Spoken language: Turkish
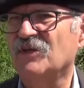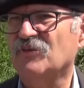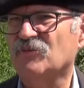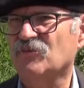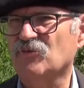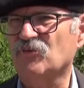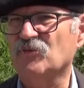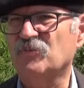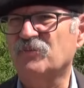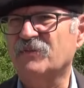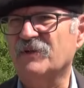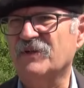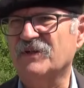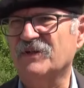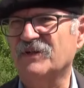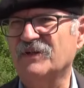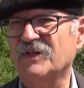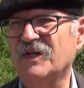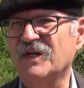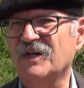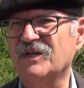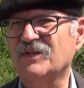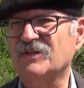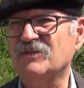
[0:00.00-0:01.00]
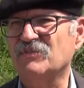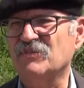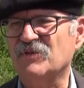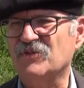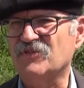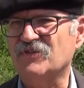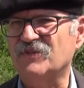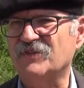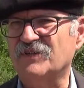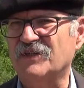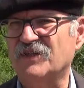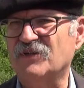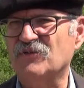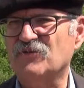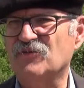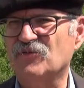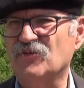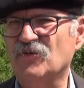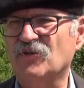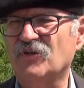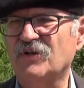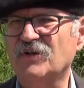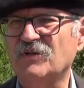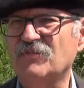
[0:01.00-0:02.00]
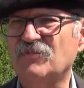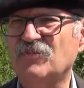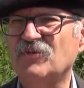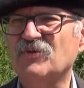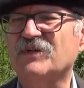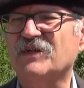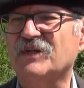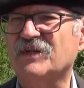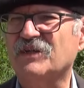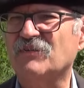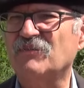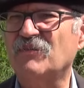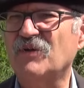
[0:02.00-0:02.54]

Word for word: grupların ayrılmasından sonra buradaki